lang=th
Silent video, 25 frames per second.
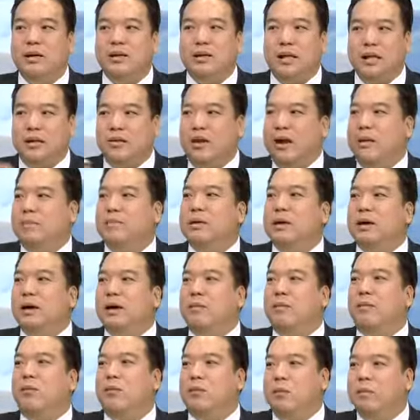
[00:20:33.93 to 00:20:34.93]
แต่แทรมหนึ่ง
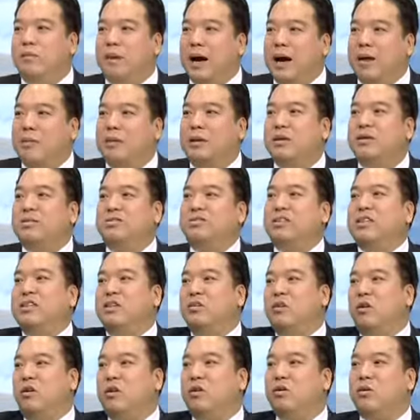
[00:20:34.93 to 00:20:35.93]
ขบวนมันพาไปได้สี่
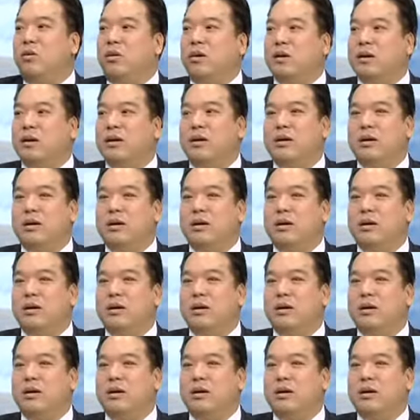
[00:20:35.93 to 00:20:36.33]
ร้อยคน